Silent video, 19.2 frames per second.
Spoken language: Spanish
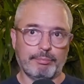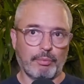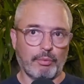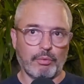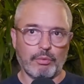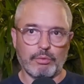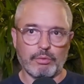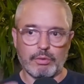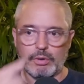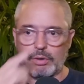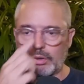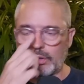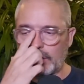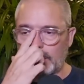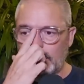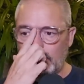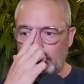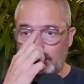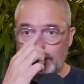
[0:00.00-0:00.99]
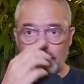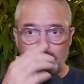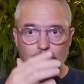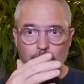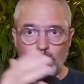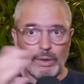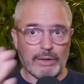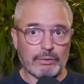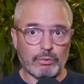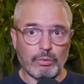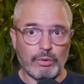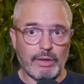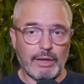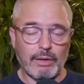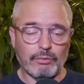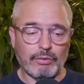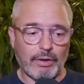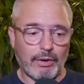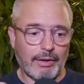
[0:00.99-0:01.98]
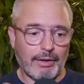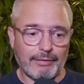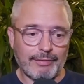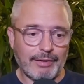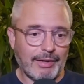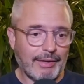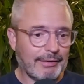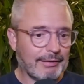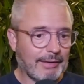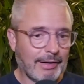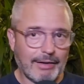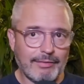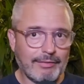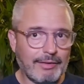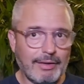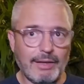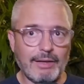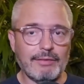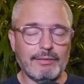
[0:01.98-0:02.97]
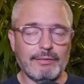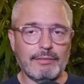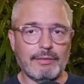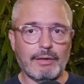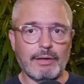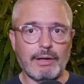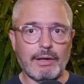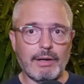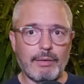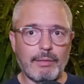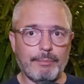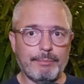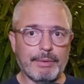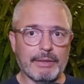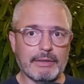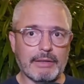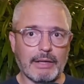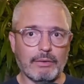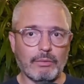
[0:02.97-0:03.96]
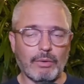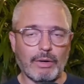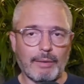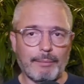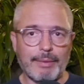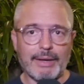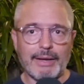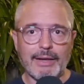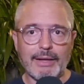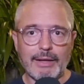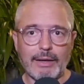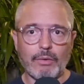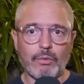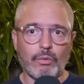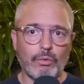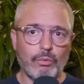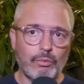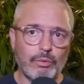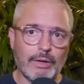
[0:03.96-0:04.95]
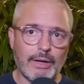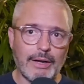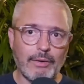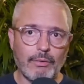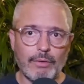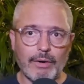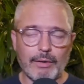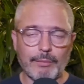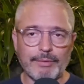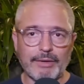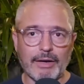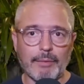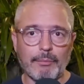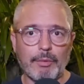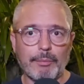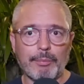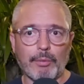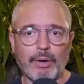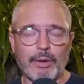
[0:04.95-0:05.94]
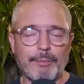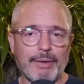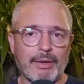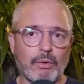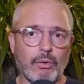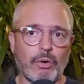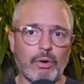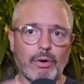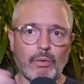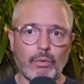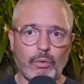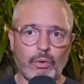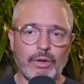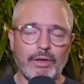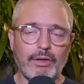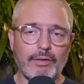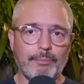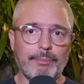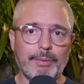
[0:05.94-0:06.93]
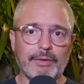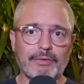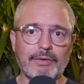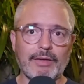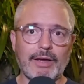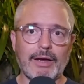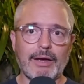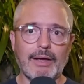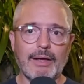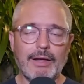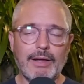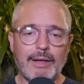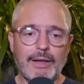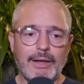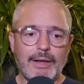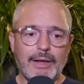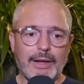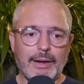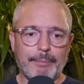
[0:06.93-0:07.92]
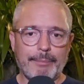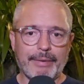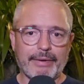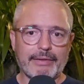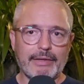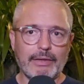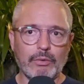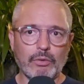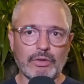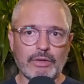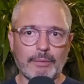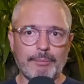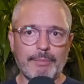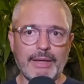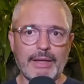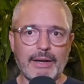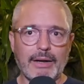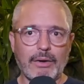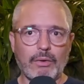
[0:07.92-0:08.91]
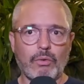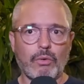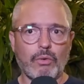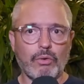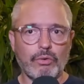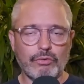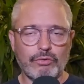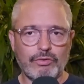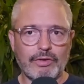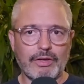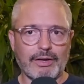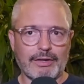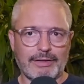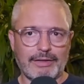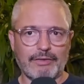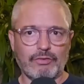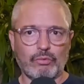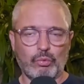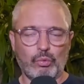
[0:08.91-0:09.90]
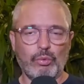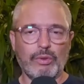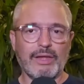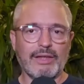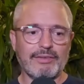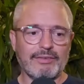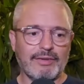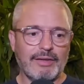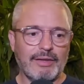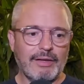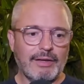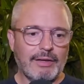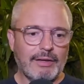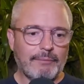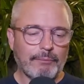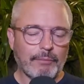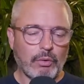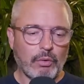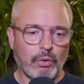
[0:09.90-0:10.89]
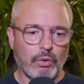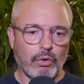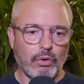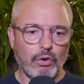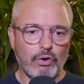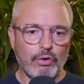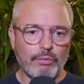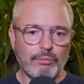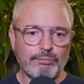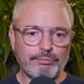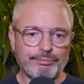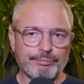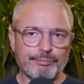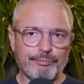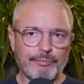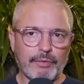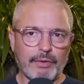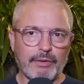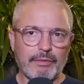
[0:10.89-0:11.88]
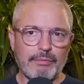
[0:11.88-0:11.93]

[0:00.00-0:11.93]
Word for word: por cuarto día, o sea, hace tres días está pitando al América con una, un arbitraje muy polémico. Hoy empieza el partido también con ciertas dudas, con